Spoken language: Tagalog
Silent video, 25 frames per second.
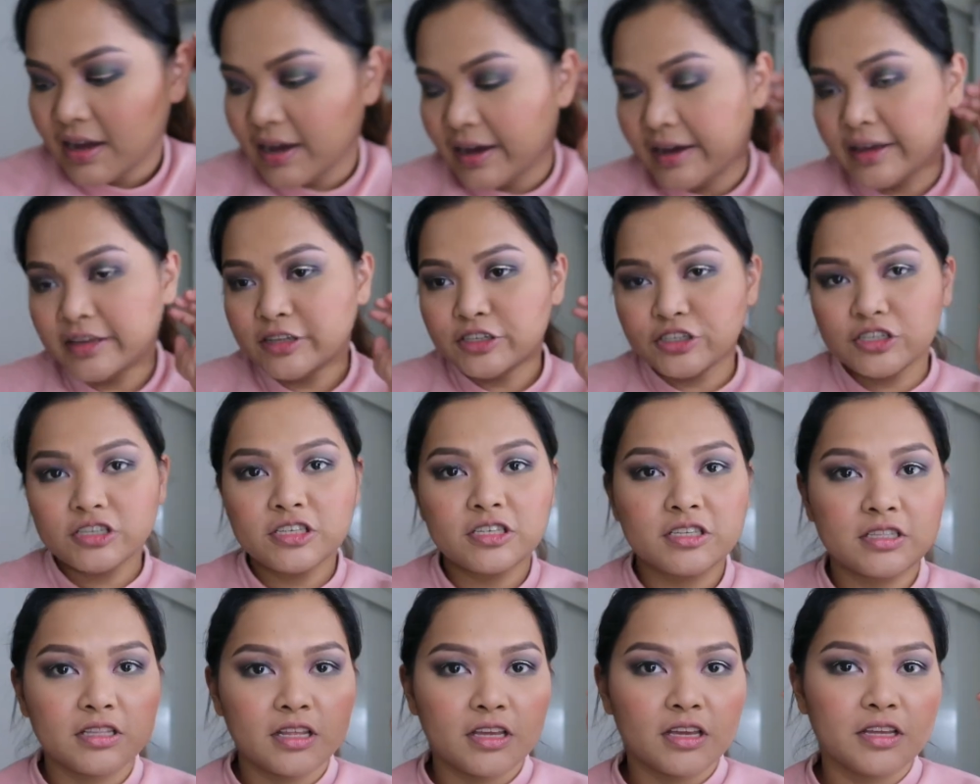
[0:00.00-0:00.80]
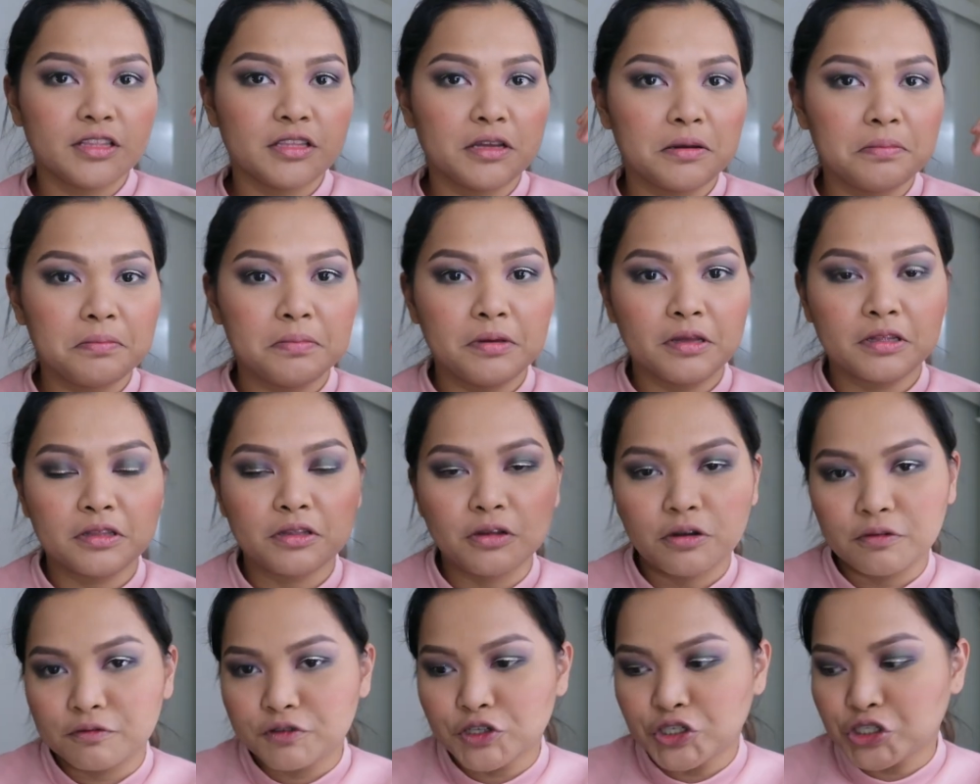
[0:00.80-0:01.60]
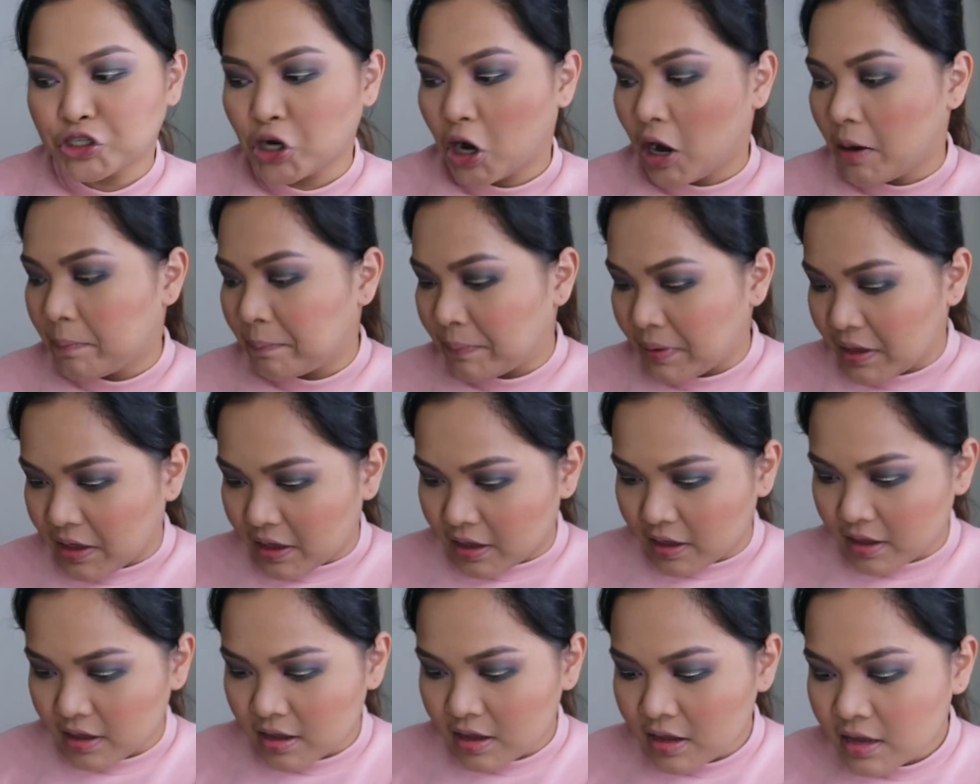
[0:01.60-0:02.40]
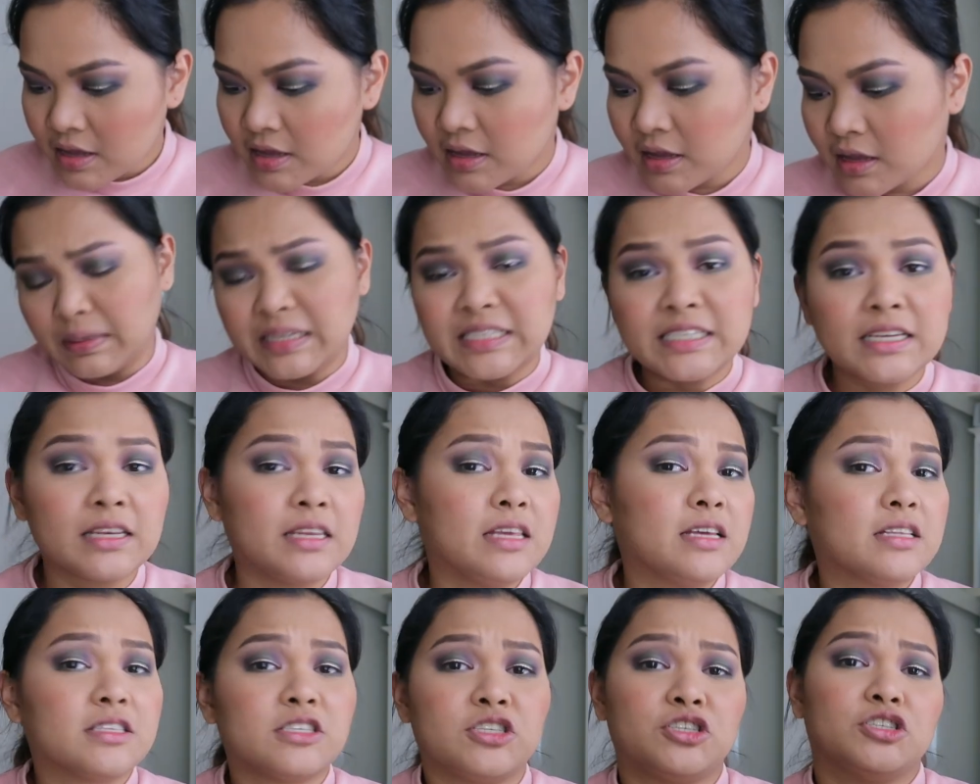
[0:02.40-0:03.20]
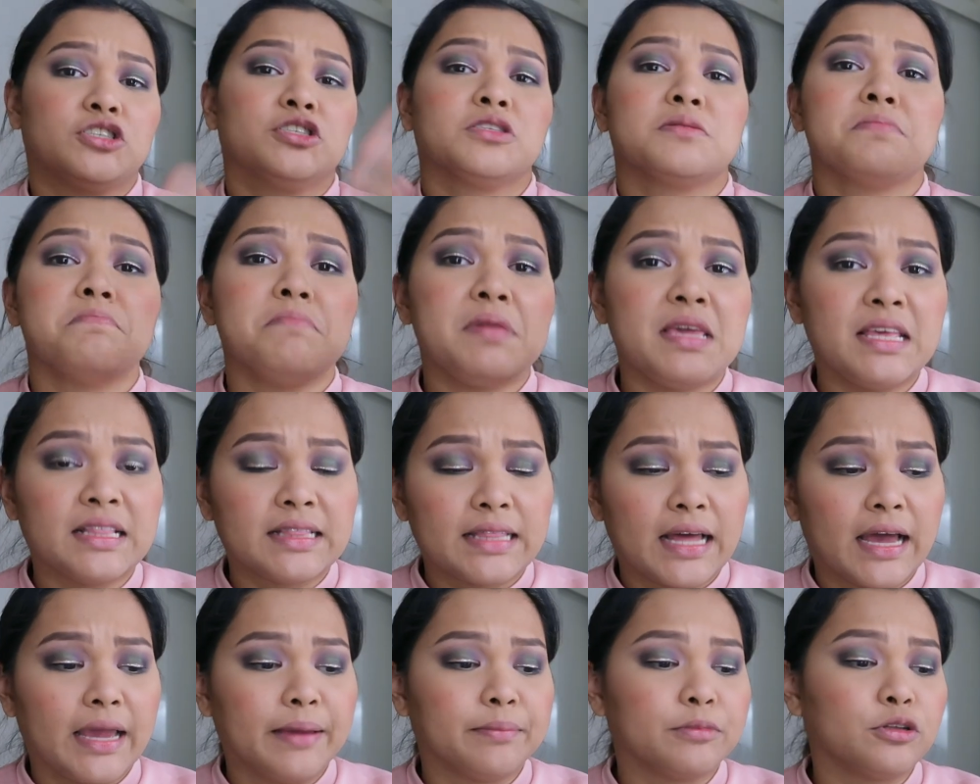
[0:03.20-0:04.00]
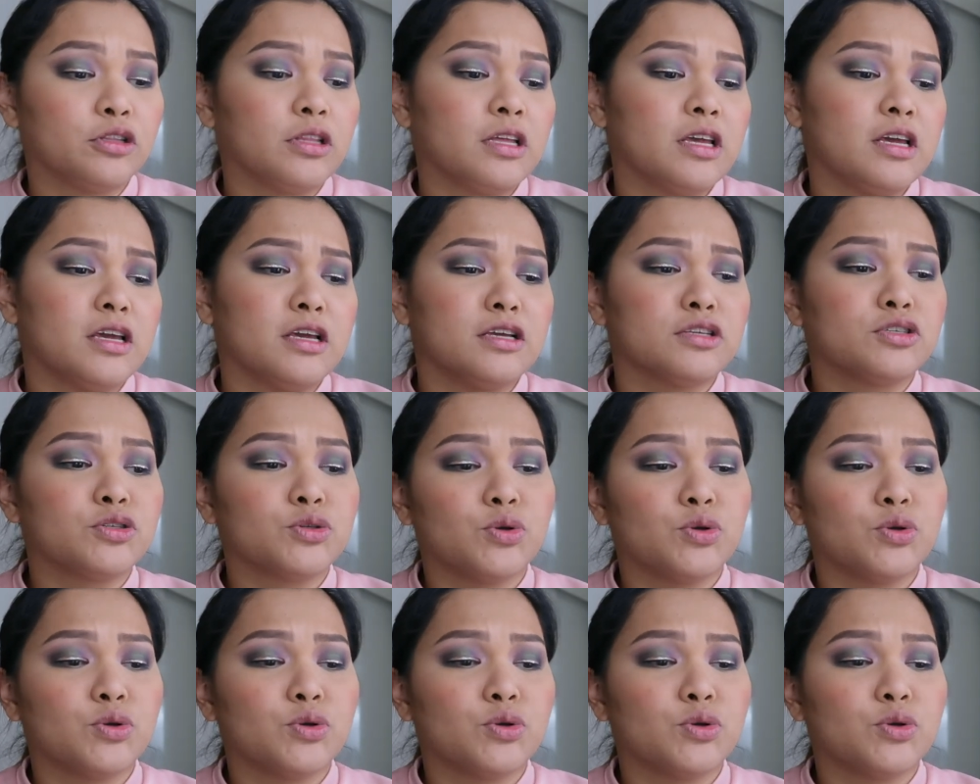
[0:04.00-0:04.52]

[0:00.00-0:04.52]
I just did a bit of shopping. Basically, it's just me time today.